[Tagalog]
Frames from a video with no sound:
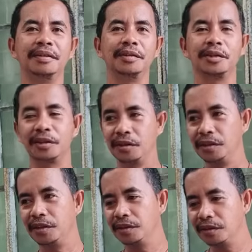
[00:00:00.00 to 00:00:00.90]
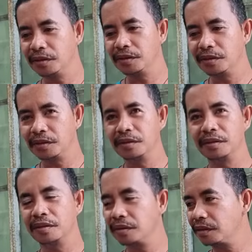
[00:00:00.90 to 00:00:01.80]
Susunod, yung
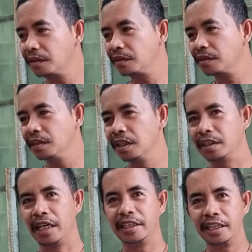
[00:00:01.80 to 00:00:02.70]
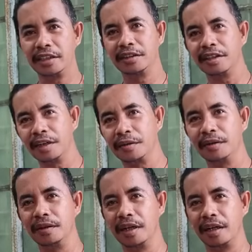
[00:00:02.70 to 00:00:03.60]
digestion ng,
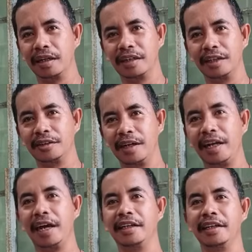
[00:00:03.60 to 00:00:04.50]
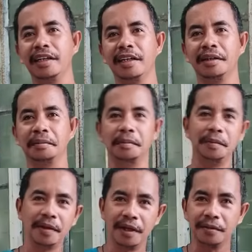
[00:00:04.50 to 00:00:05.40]
ng natural life.
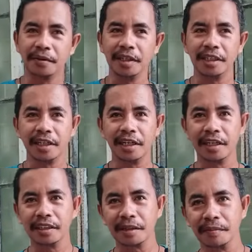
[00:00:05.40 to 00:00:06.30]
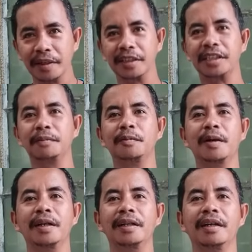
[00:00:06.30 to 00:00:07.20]
Hindi ko ulit sila ng isang beses isang
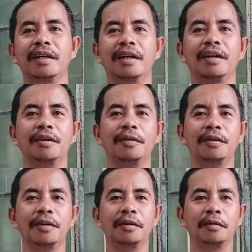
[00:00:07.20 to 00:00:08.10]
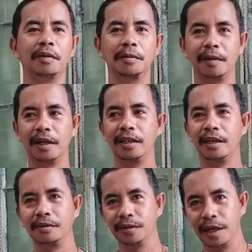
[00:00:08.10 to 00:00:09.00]
buwan. Mas
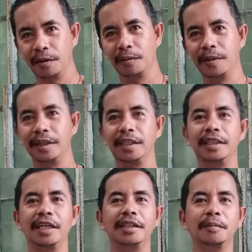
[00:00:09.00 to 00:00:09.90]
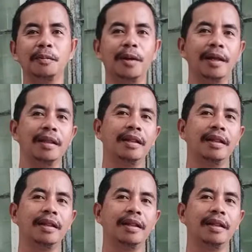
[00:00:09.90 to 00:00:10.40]
maganda kung dalawang beses sa isang buwan.